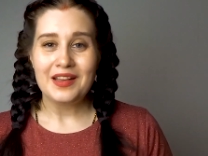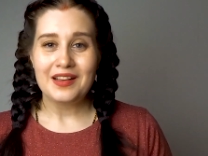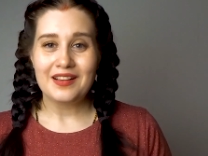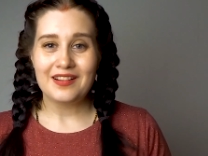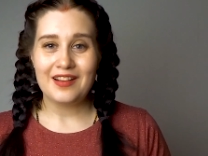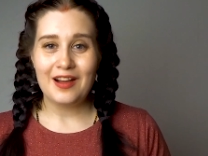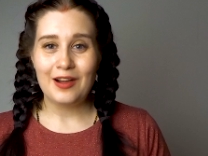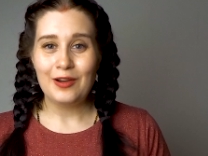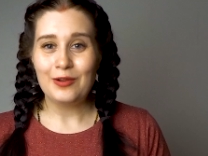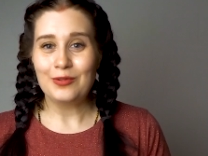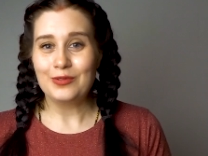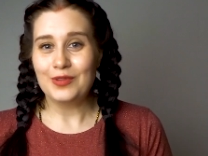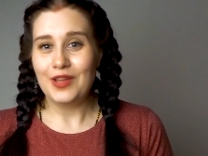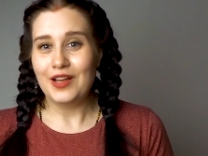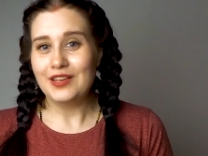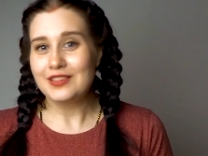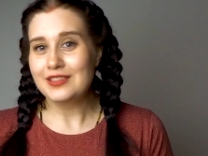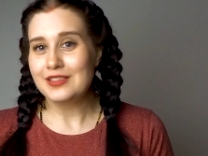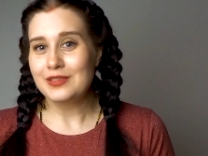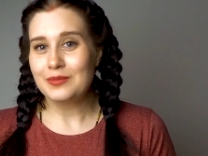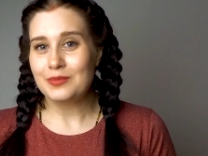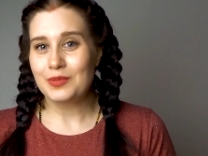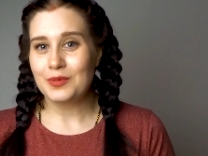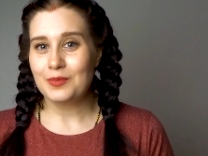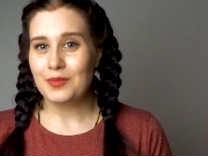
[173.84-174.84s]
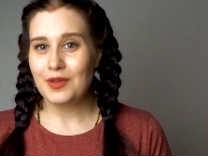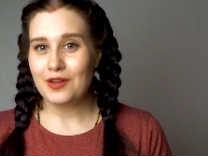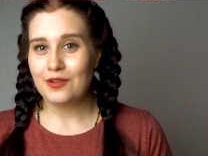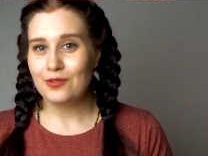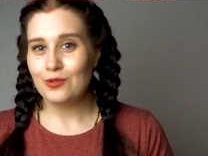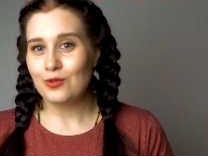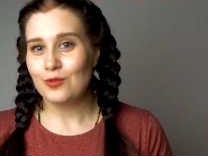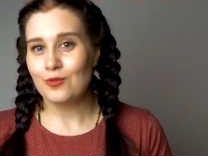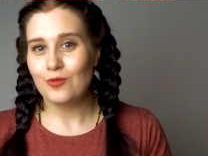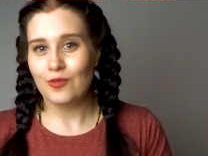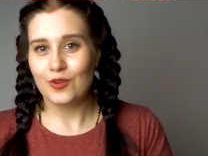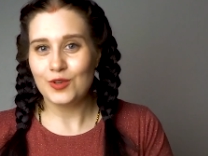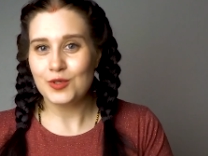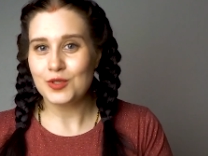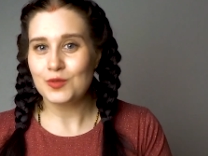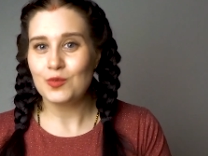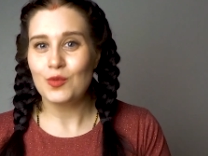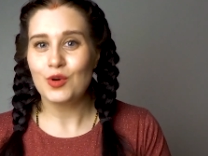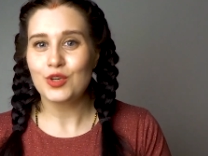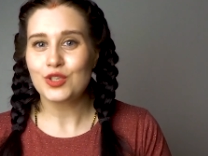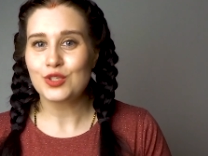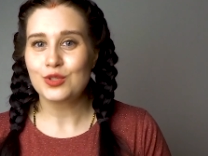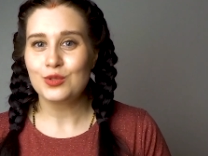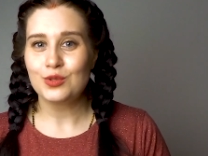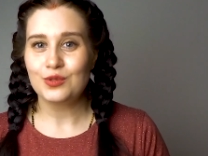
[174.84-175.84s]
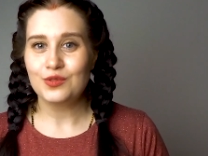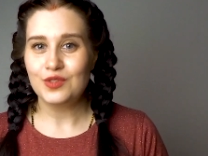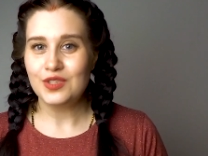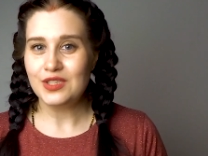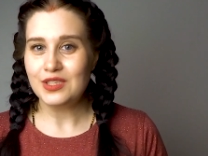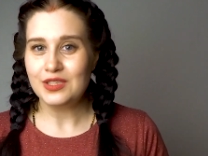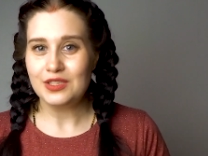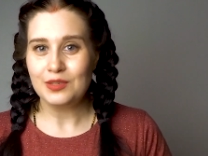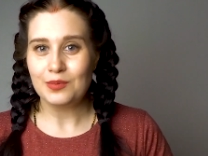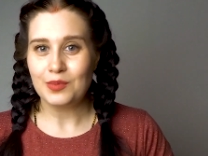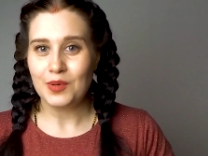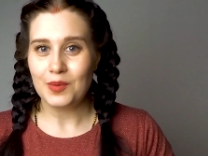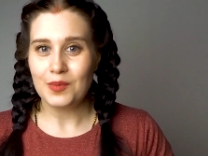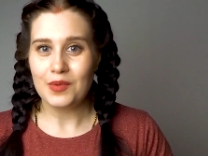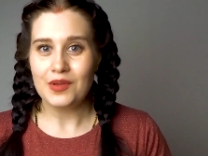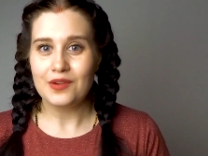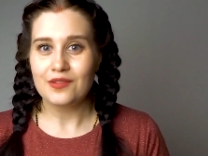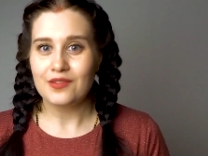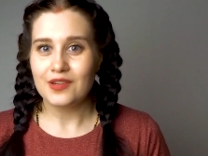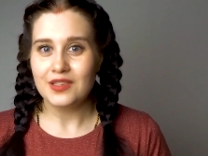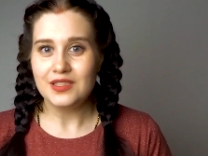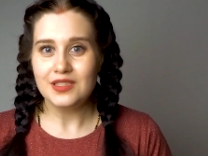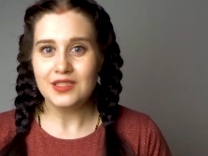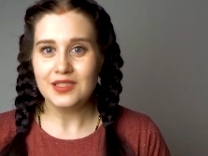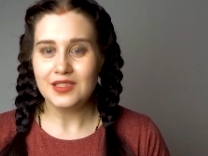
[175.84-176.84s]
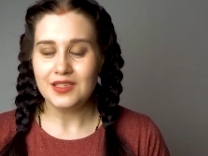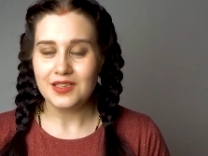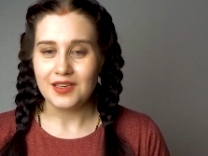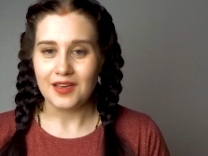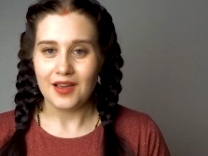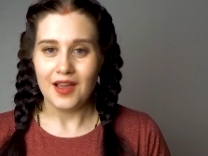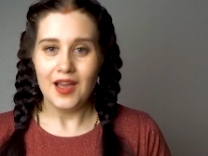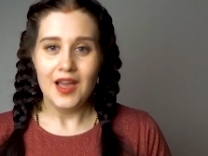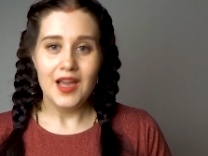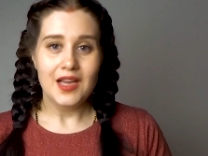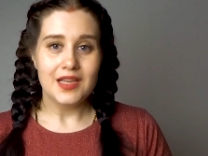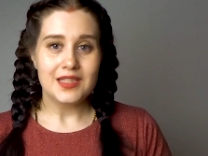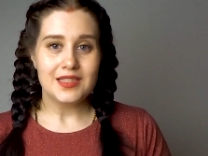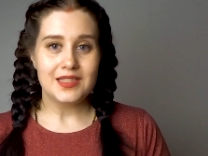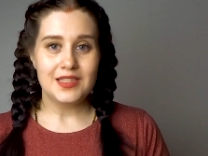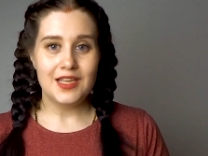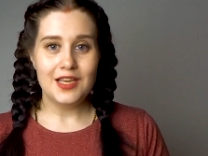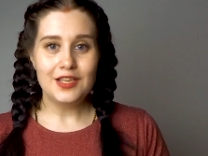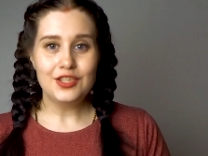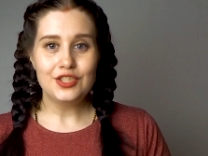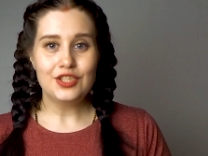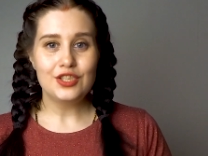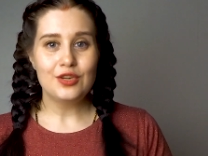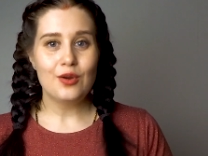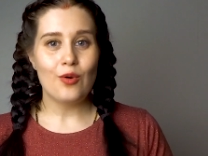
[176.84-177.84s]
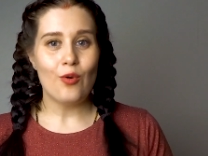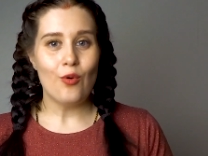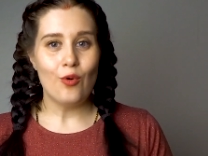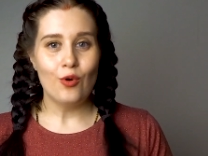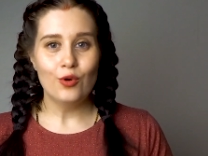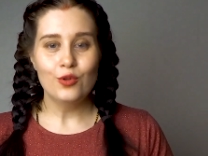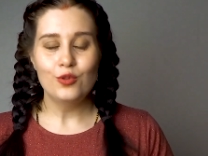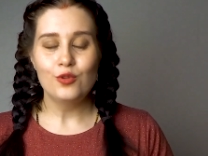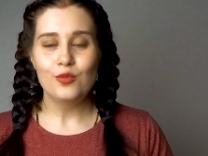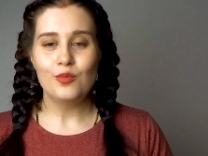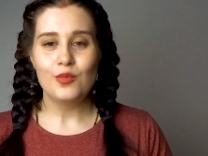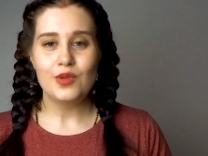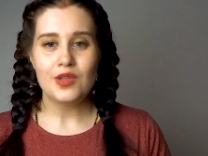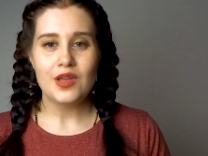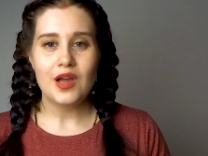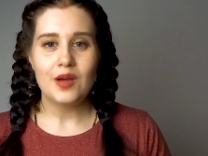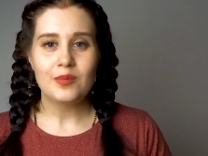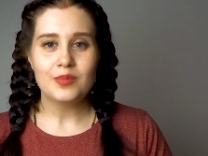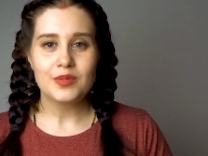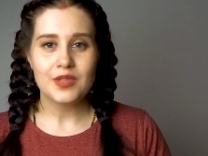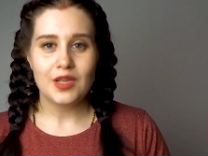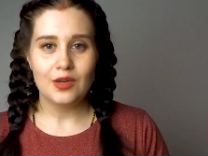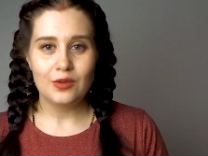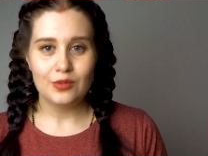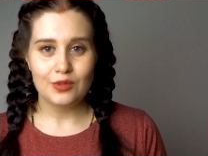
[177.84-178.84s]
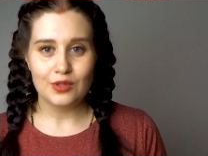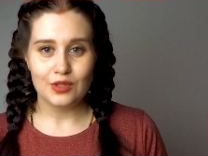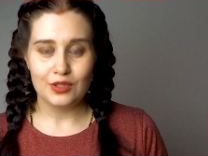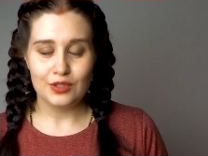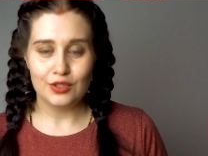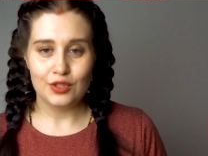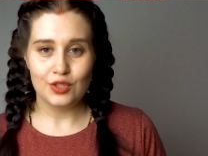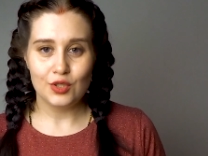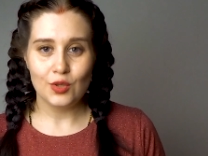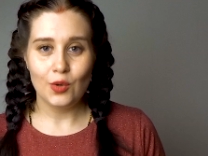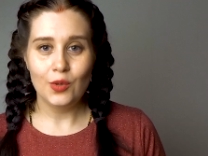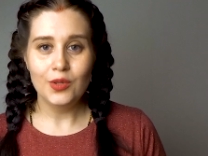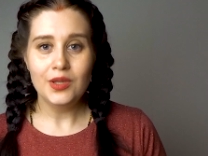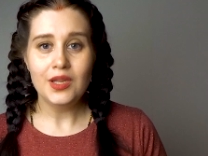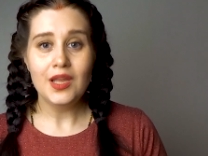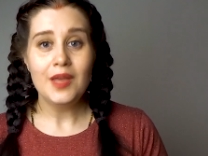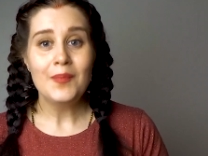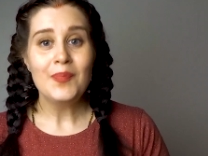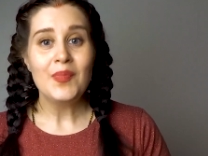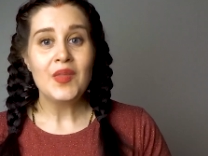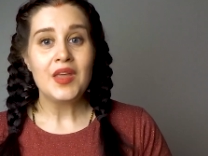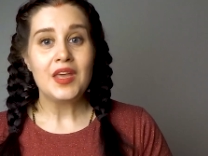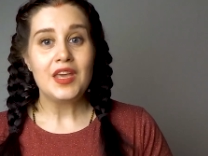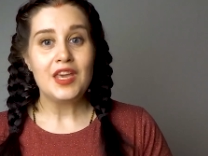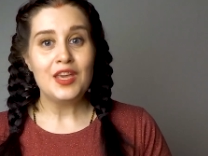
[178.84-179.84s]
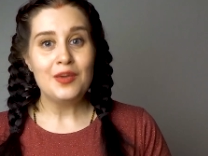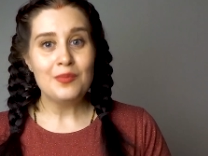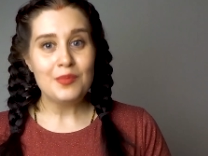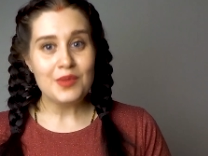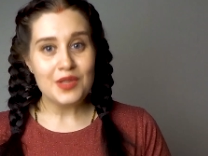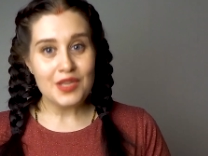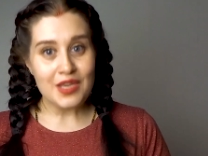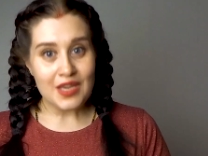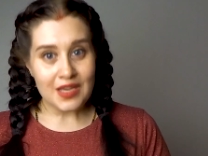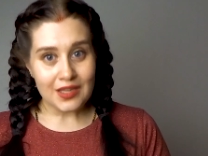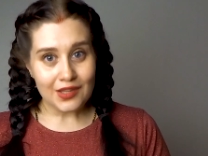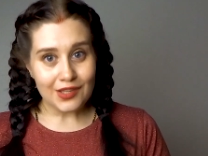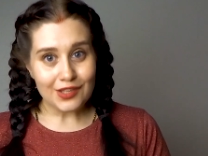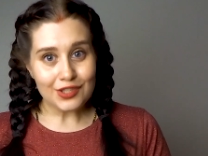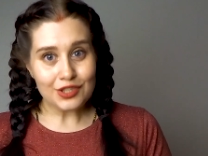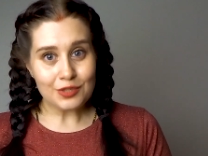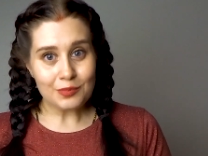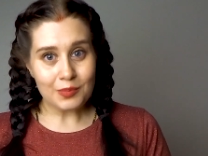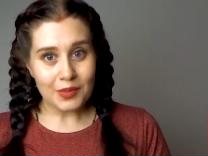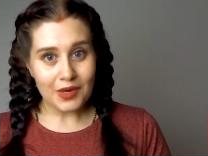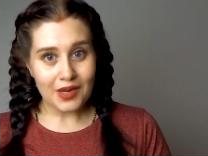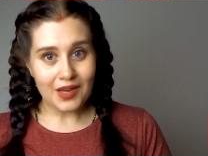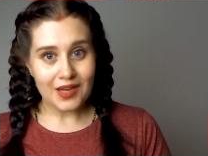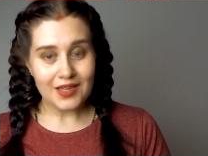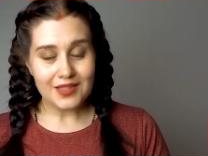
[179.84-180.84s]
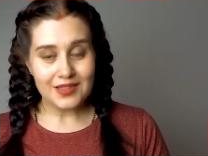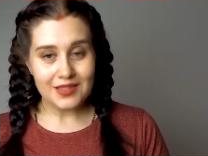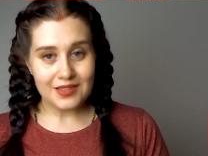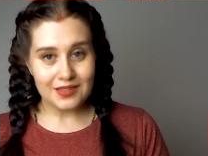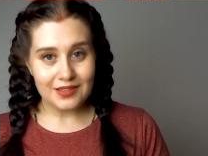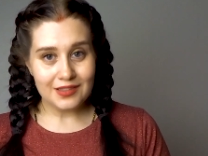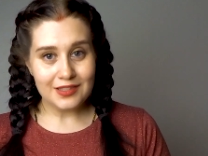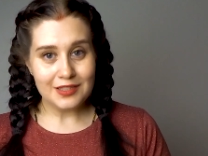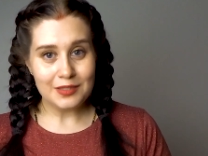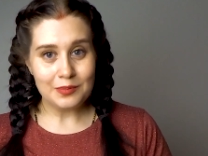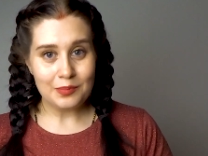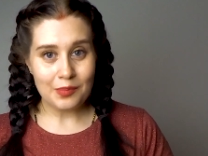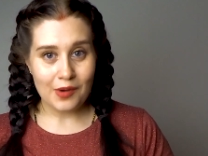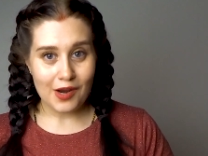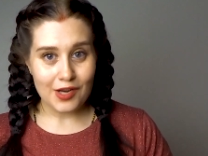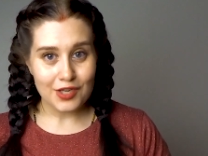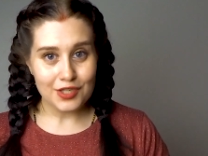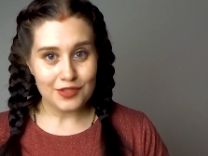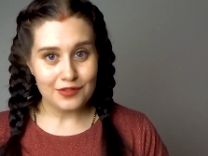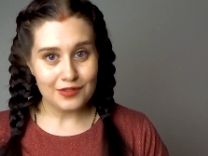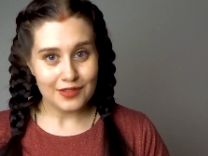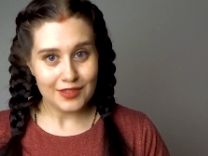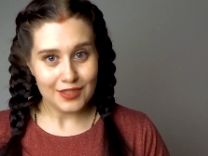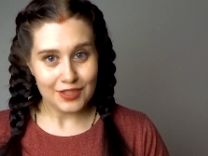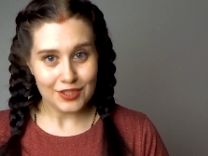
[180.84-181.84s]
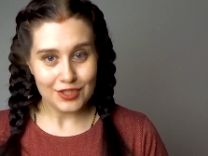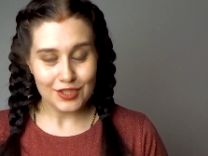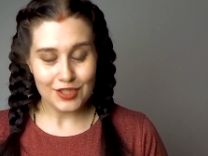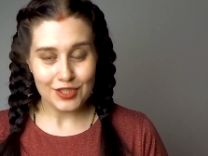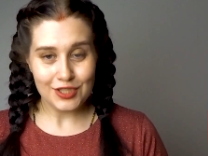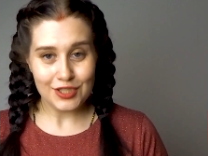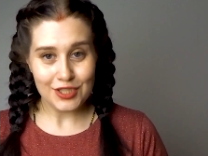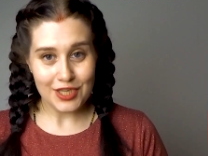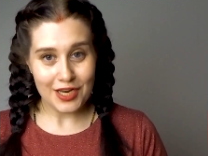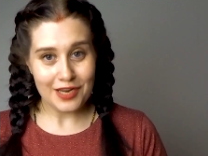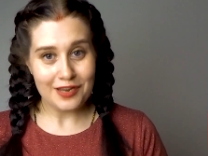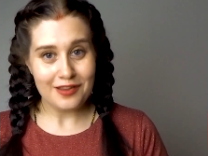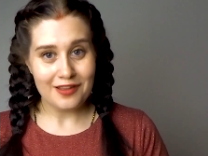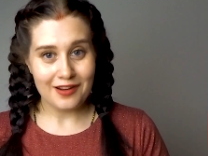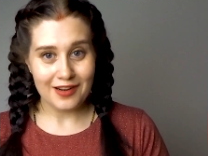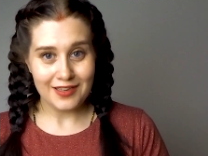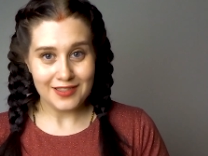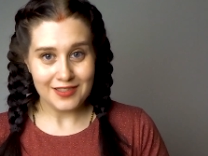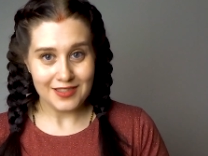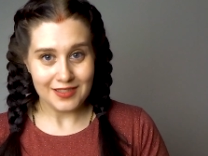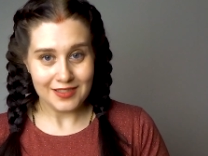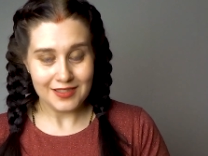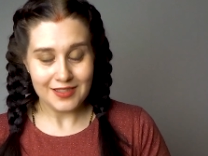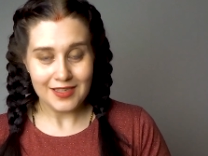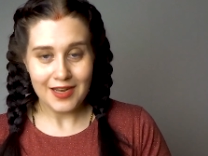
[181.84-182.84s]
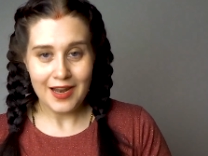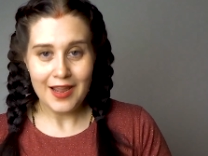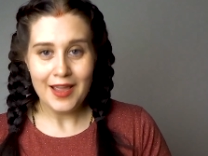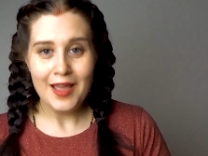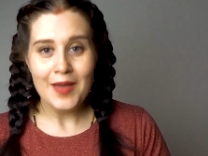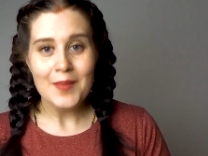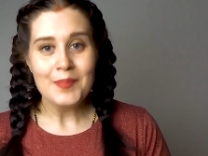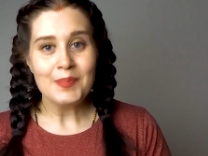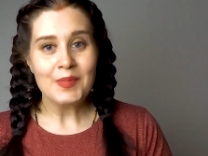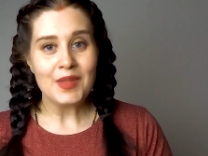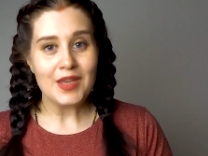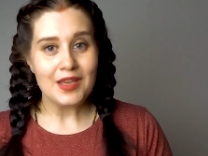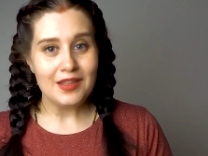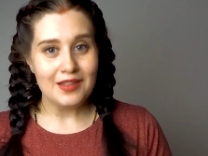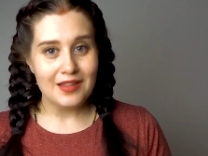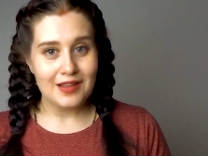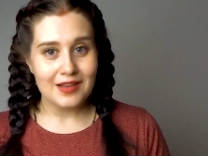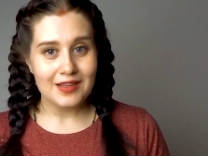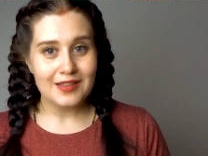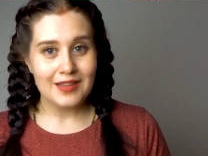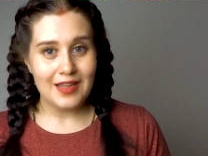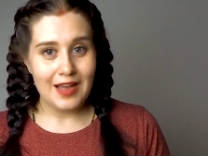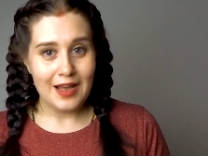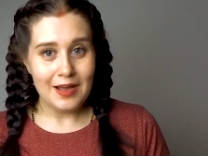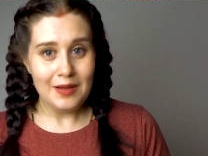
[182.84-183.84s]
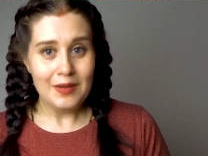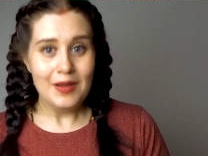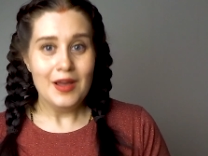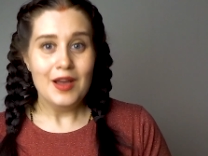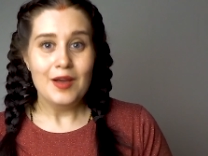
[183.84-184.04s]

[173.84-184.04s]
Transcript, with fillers: как у нас, например, ну, можно увидеть, например, в России. Здесь же он у меня абсолютно традиционный, и мне даже приходилось спрашивать разрешение родителей иногда